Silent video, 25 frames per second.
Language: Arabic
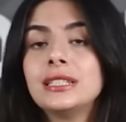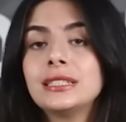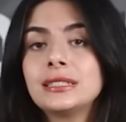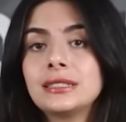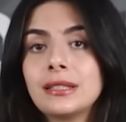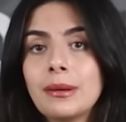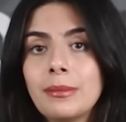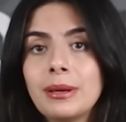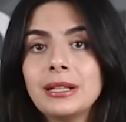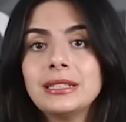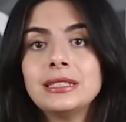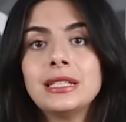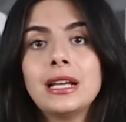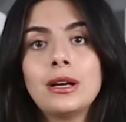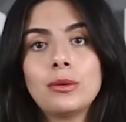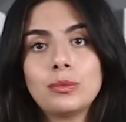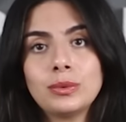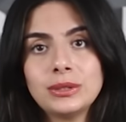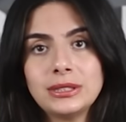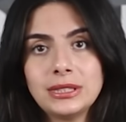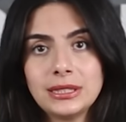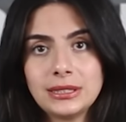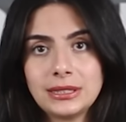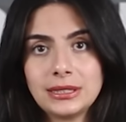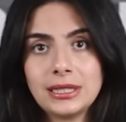ل
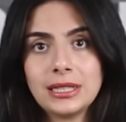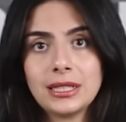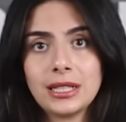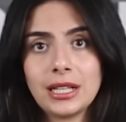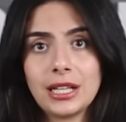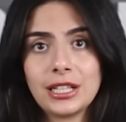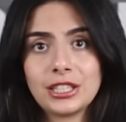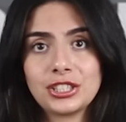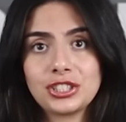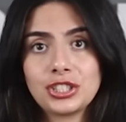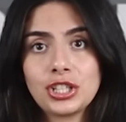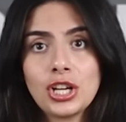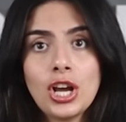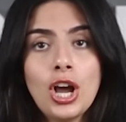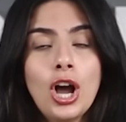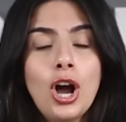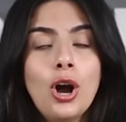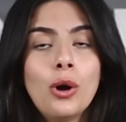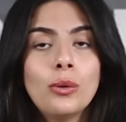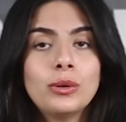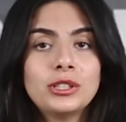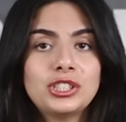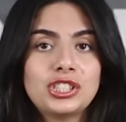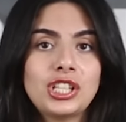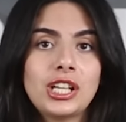68 قرش
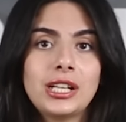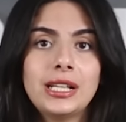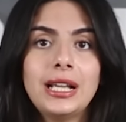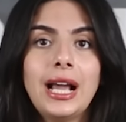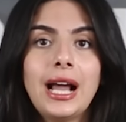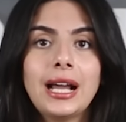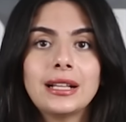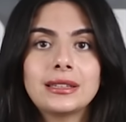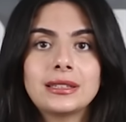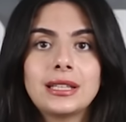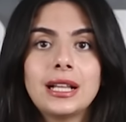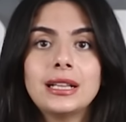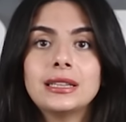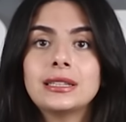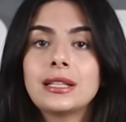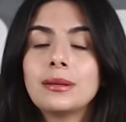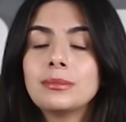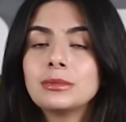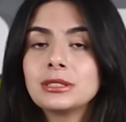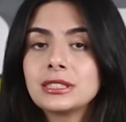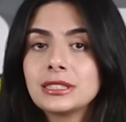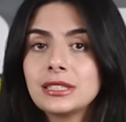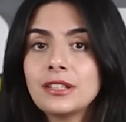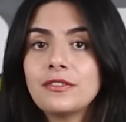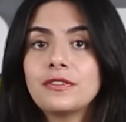والشريحة الثالثة
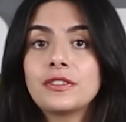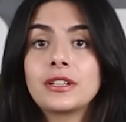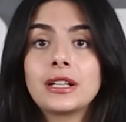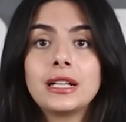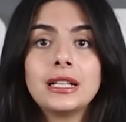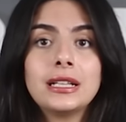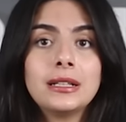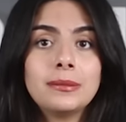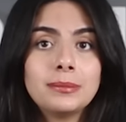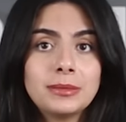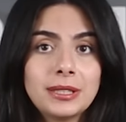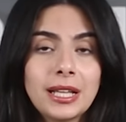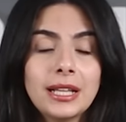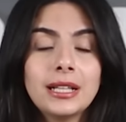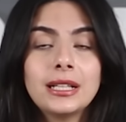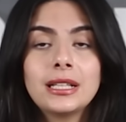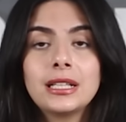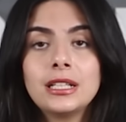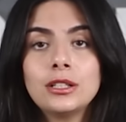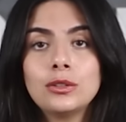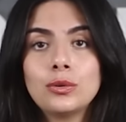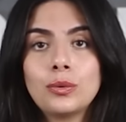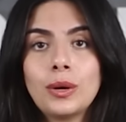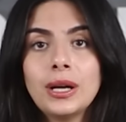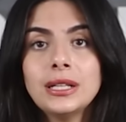من 0 ل 200
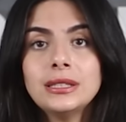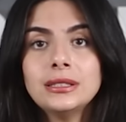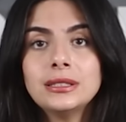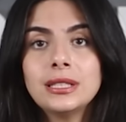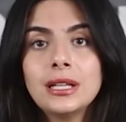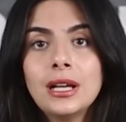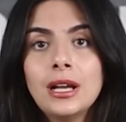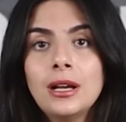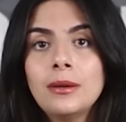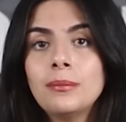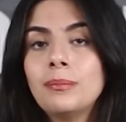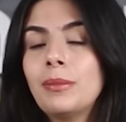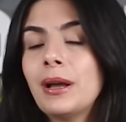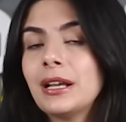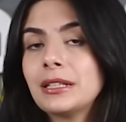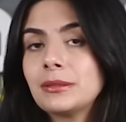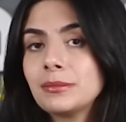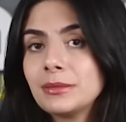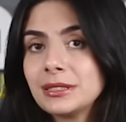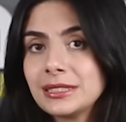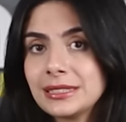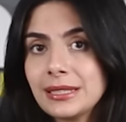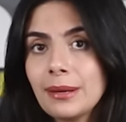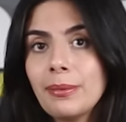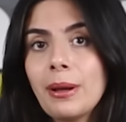كيلو وات
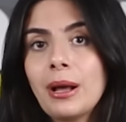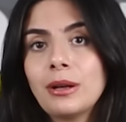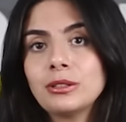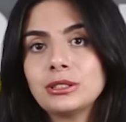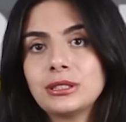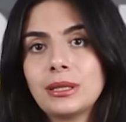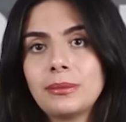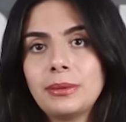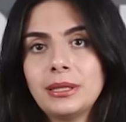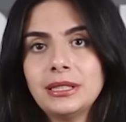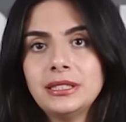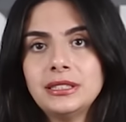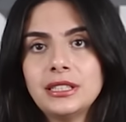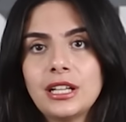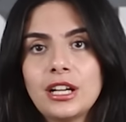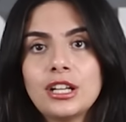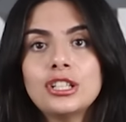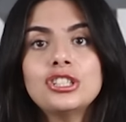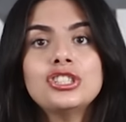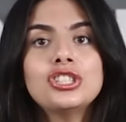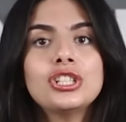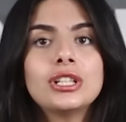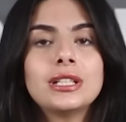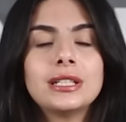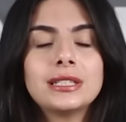بقت من 77
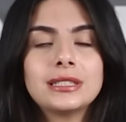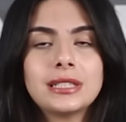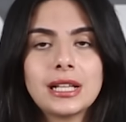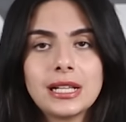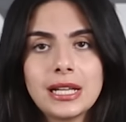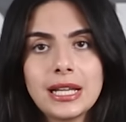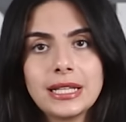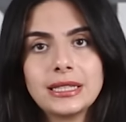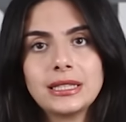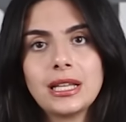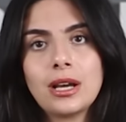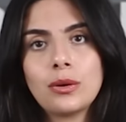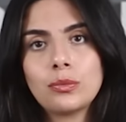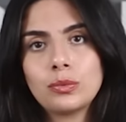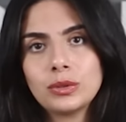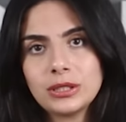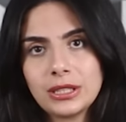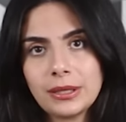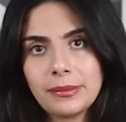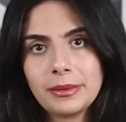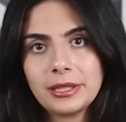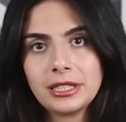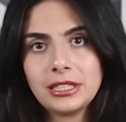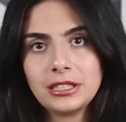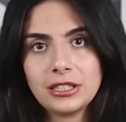قرش ل
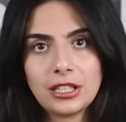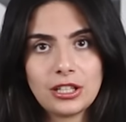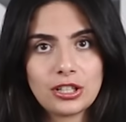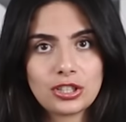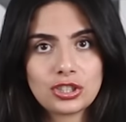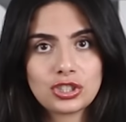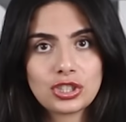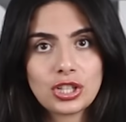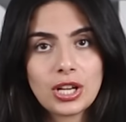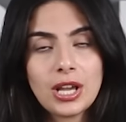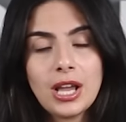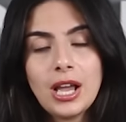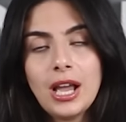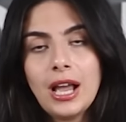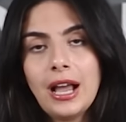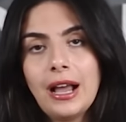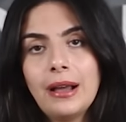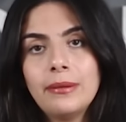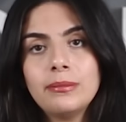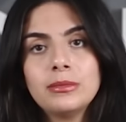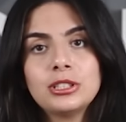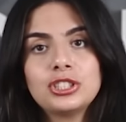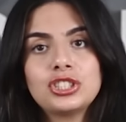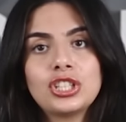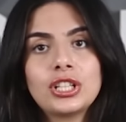83 قرش
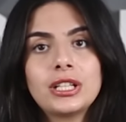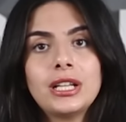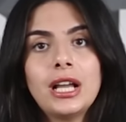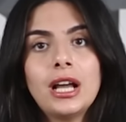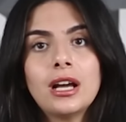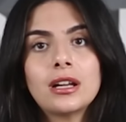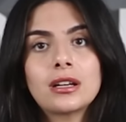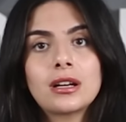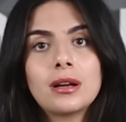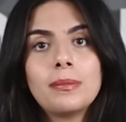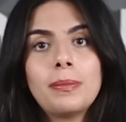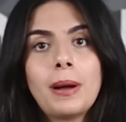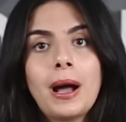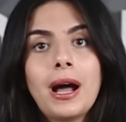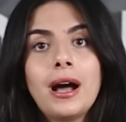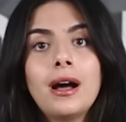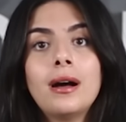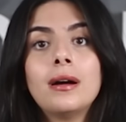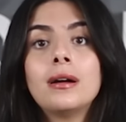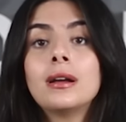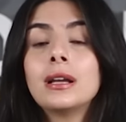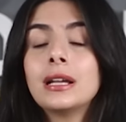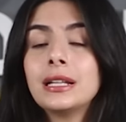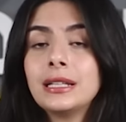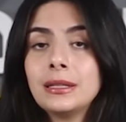اما الشريحه
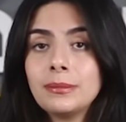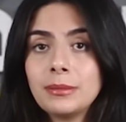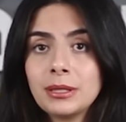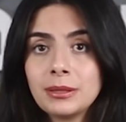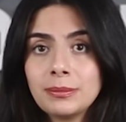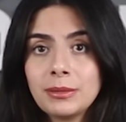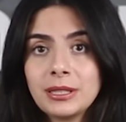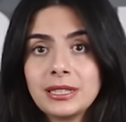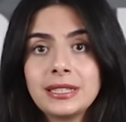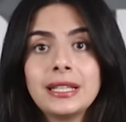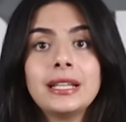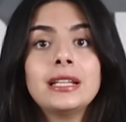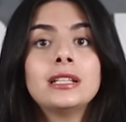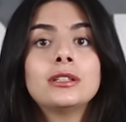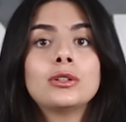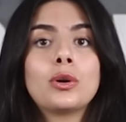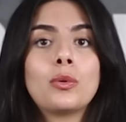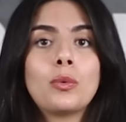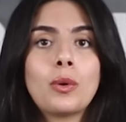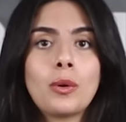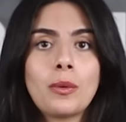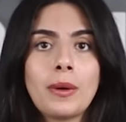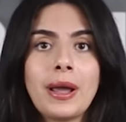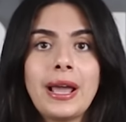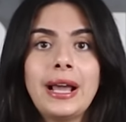الرابعه اللي من
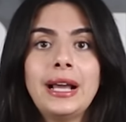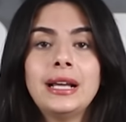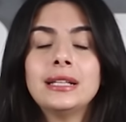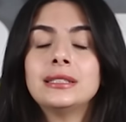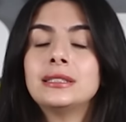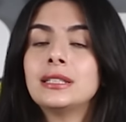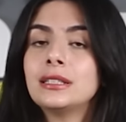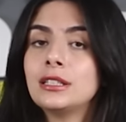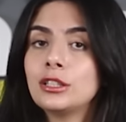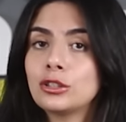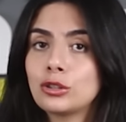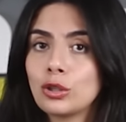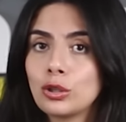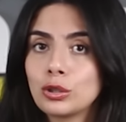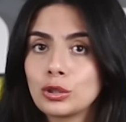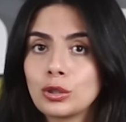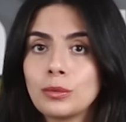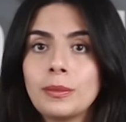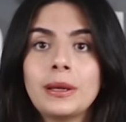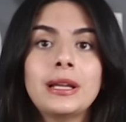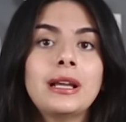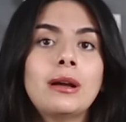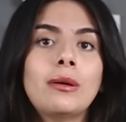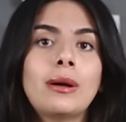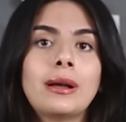201 ل
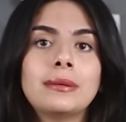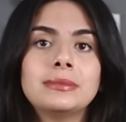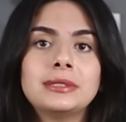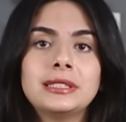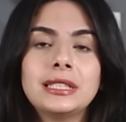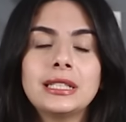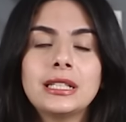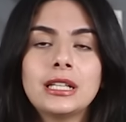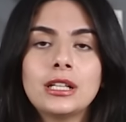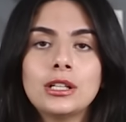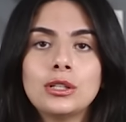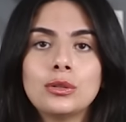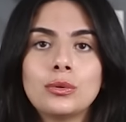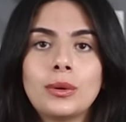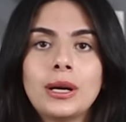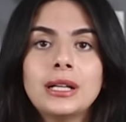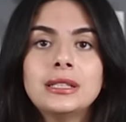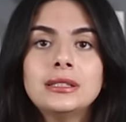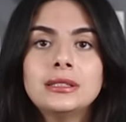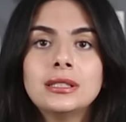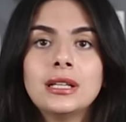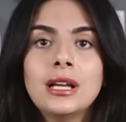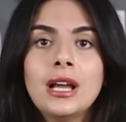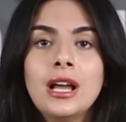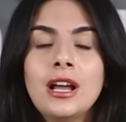350 كيلو
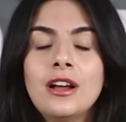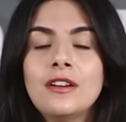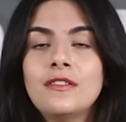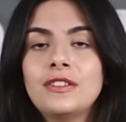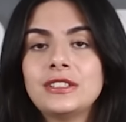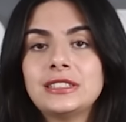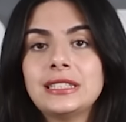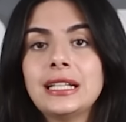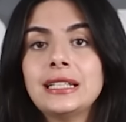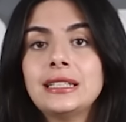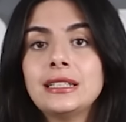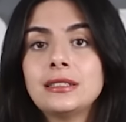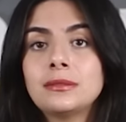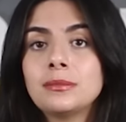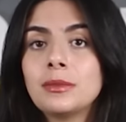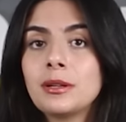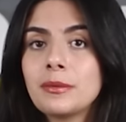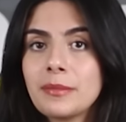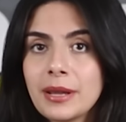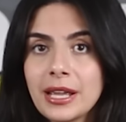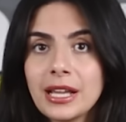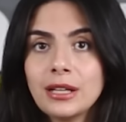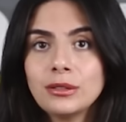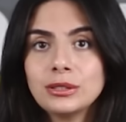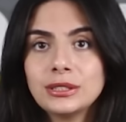وات فزادت
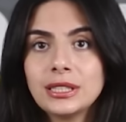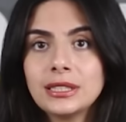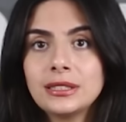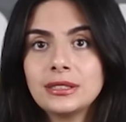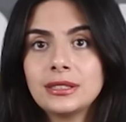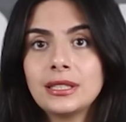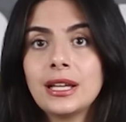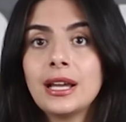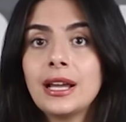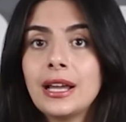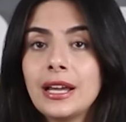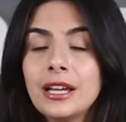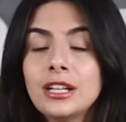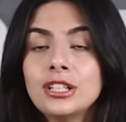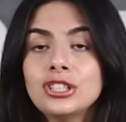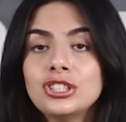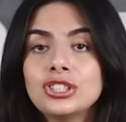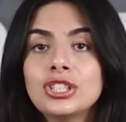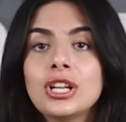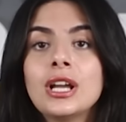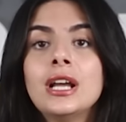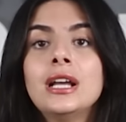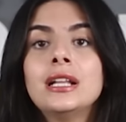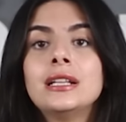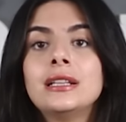من 106 قرش
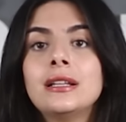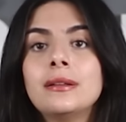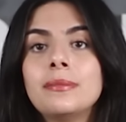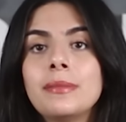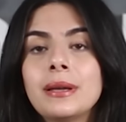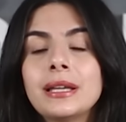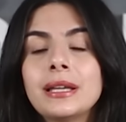ل